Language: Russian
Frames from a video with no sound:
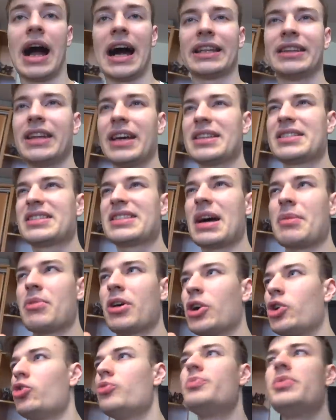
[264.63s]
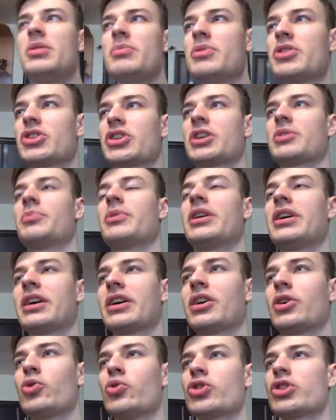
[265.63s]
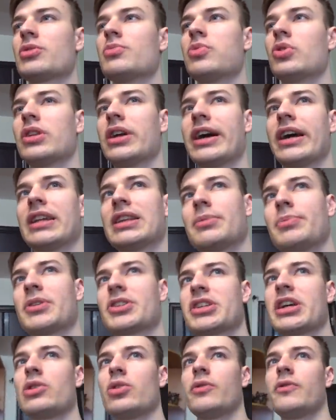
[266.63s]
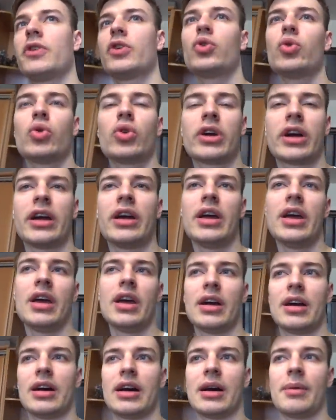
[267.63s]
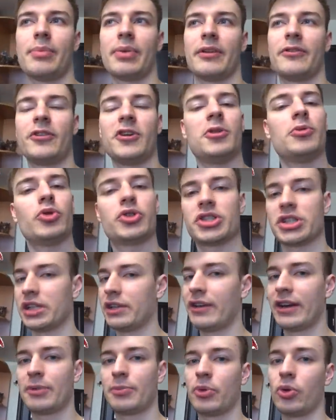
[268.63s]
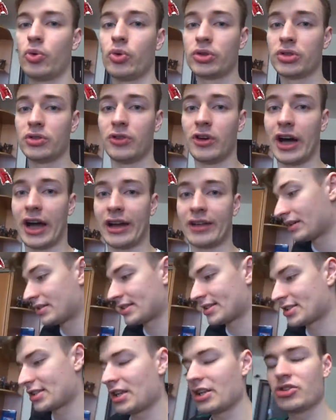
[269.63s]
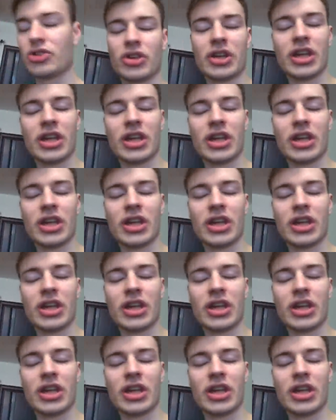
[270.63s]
Одна из самых любимейших моих игрушек была, это, пожалуй, фигурка а, по фильму «Человек-паук 2». К сожалению,